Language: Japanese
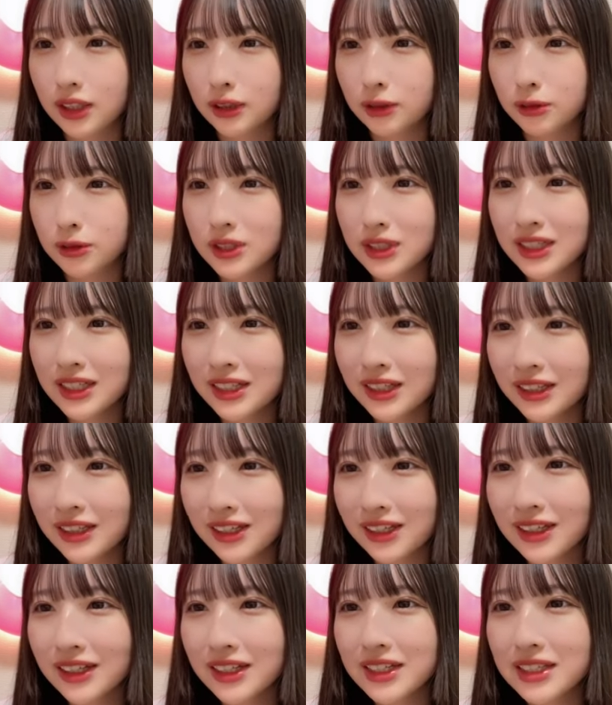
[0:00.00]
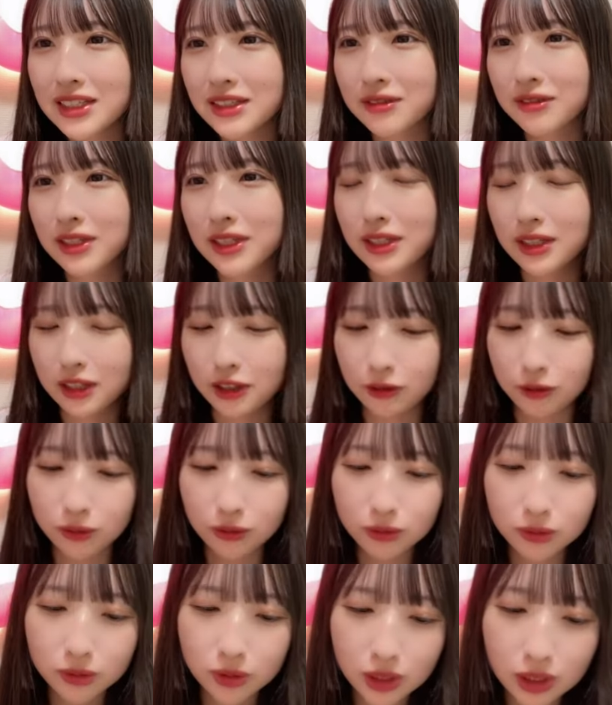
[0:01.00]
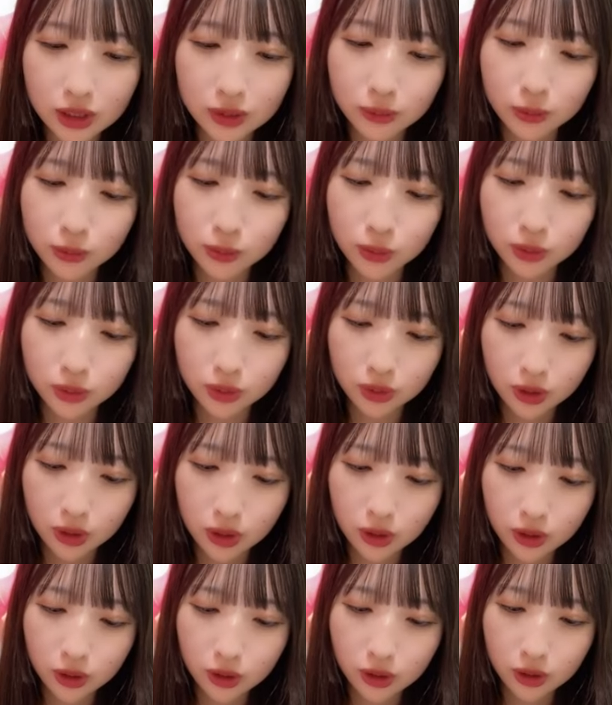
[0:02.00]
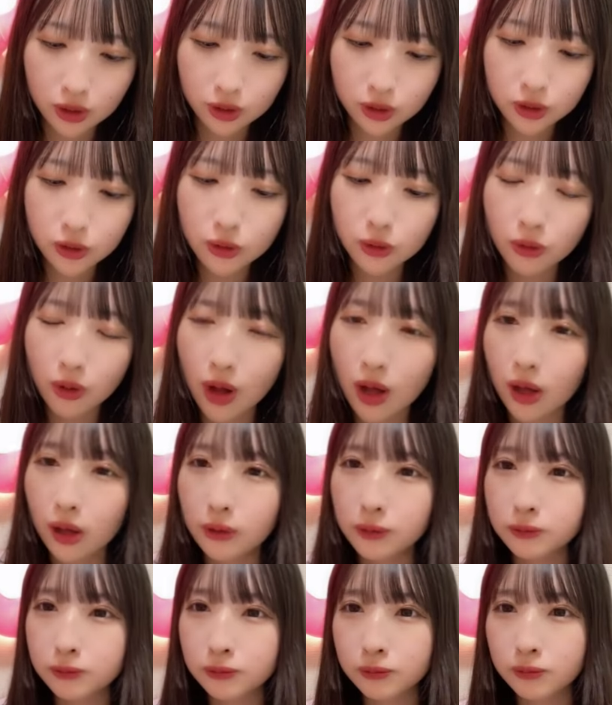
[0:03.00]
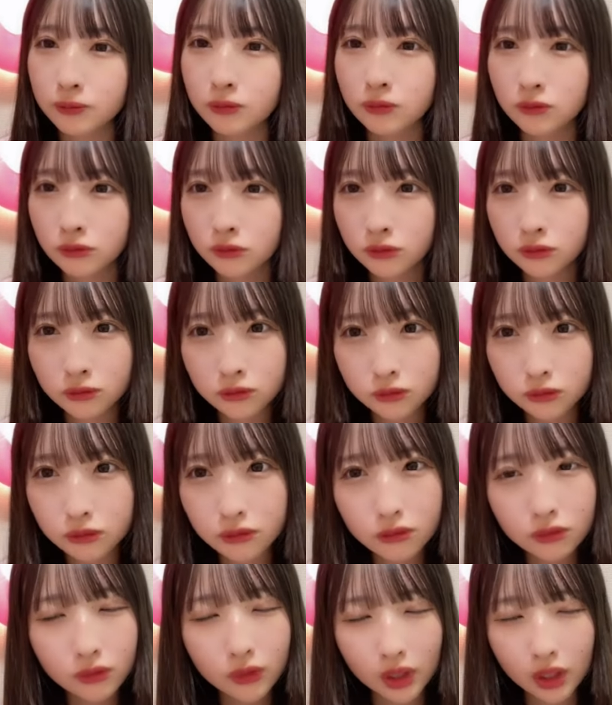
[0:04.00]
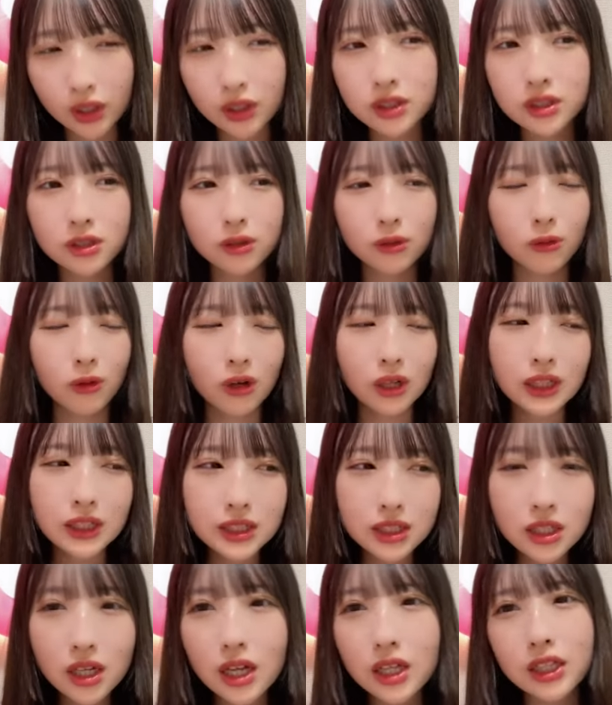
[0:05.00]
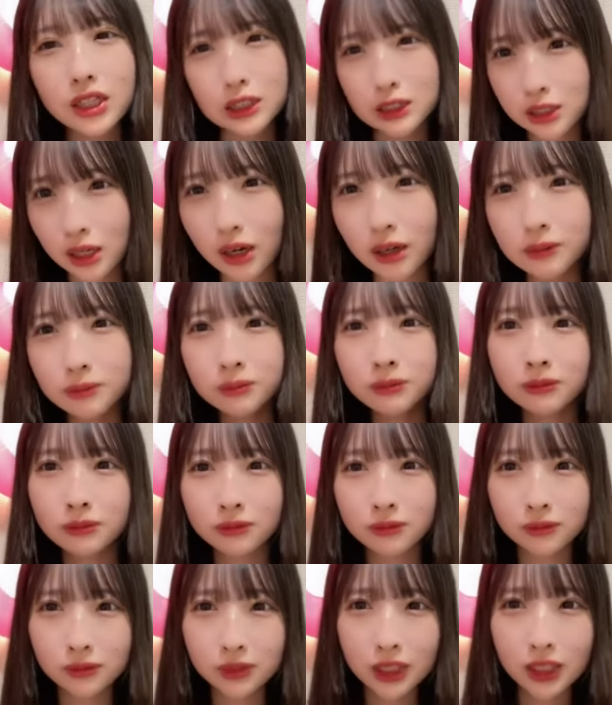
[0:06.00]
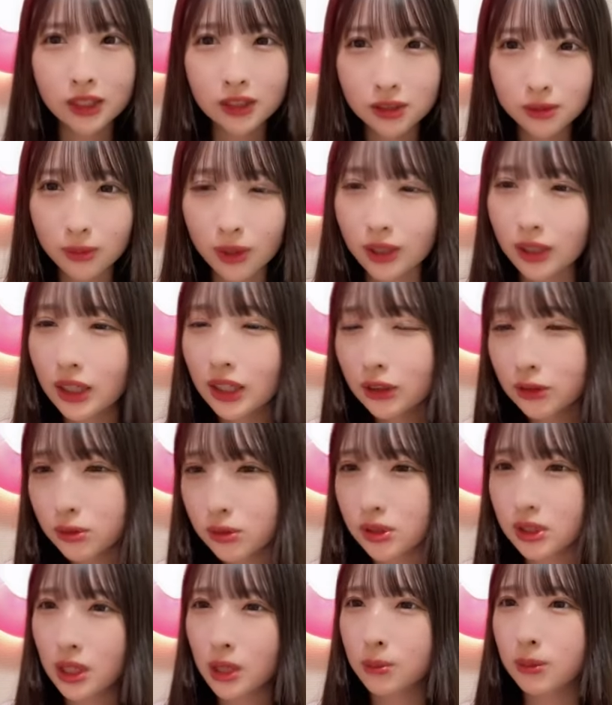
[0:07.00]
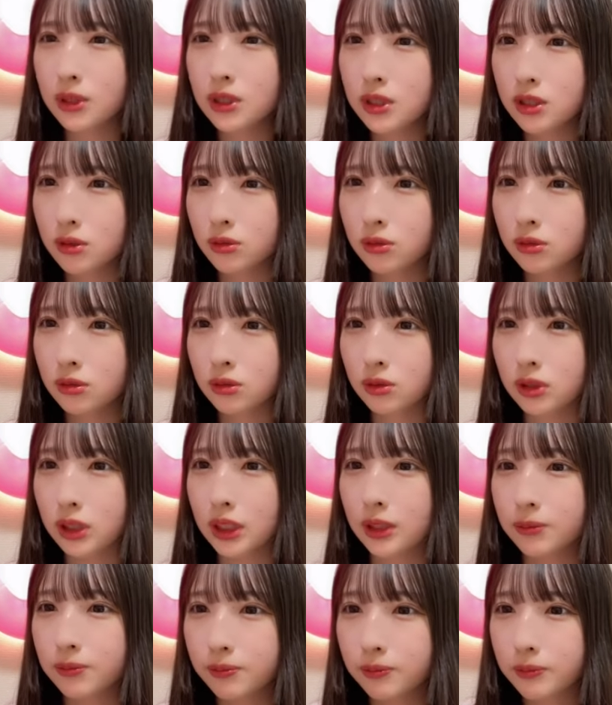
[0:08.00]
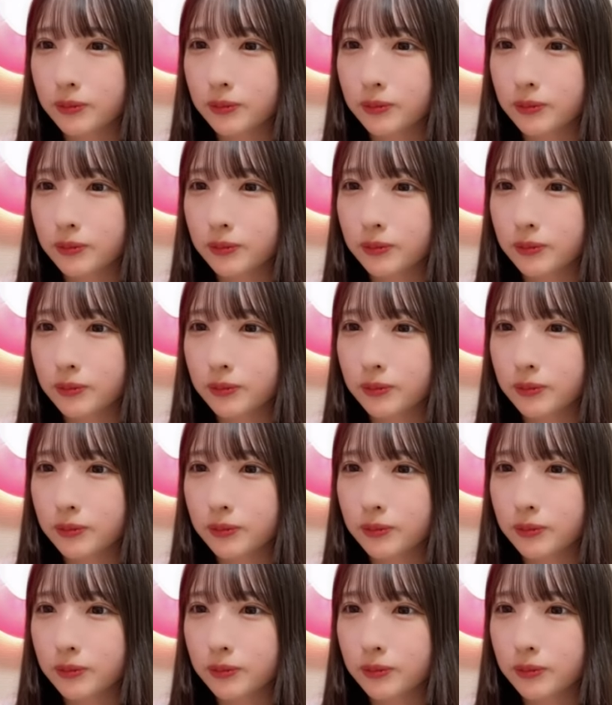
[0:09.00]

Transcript: お尻叩き配信はあの本当にでもも今日は2月終わりじゃないですか2月もありがとうございました本当に